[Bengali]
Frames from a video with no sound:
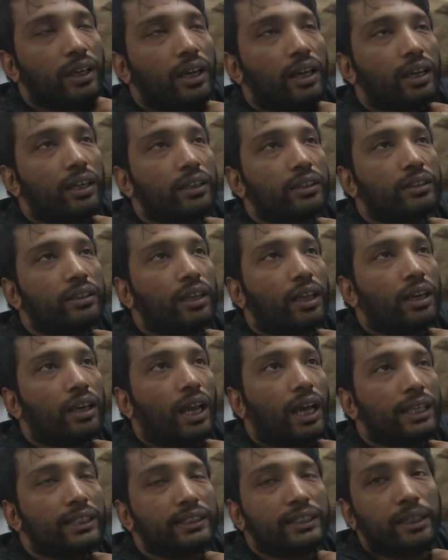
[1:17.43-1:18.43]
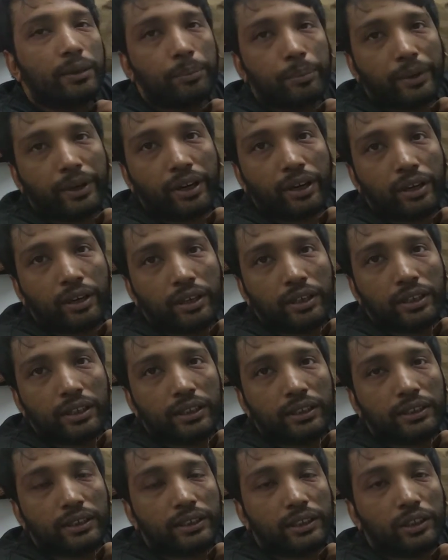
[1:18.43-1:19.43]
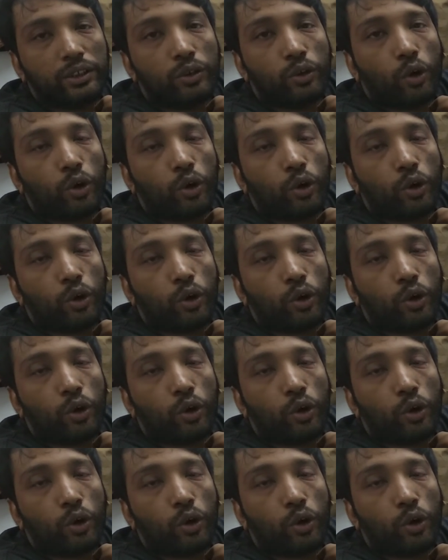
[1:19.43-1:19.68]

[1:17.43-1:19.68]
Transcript: হ্যাঁ দ্য লাস্ট এম্পায়ার যেটি